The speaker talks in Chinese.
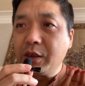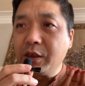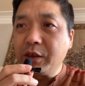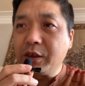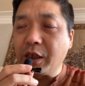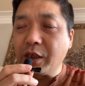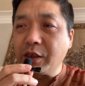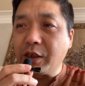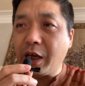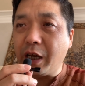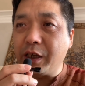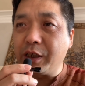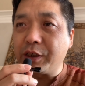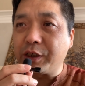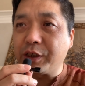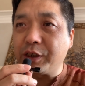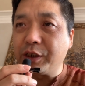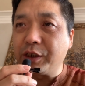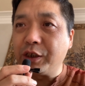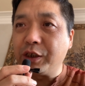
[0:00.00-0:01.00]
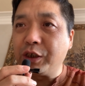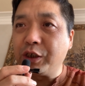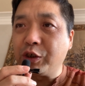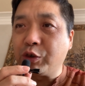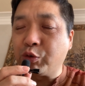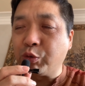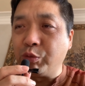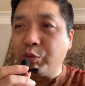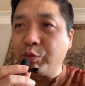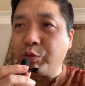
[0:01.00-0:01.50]
现在是
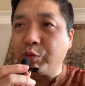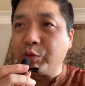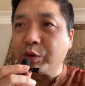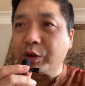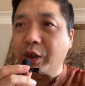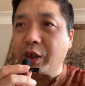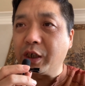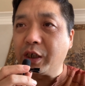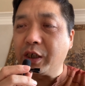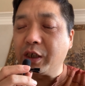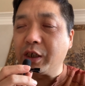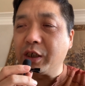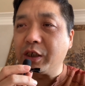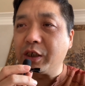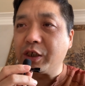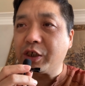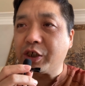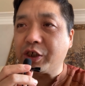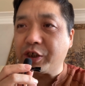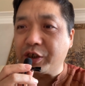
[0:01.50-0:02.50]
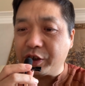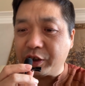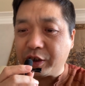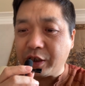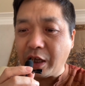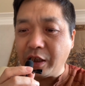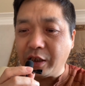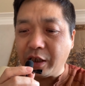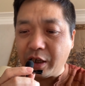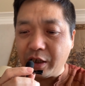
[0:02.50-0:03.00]
中午的十
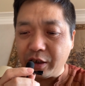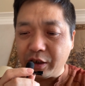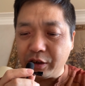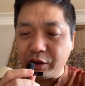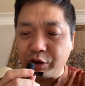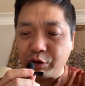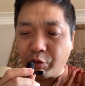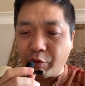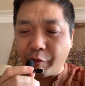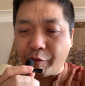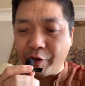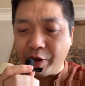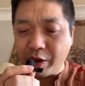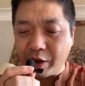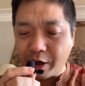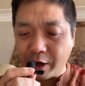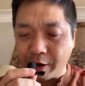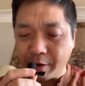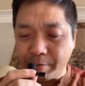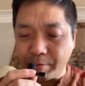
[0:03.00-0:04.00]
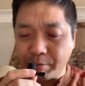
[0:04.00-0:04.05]
三点零九分啊。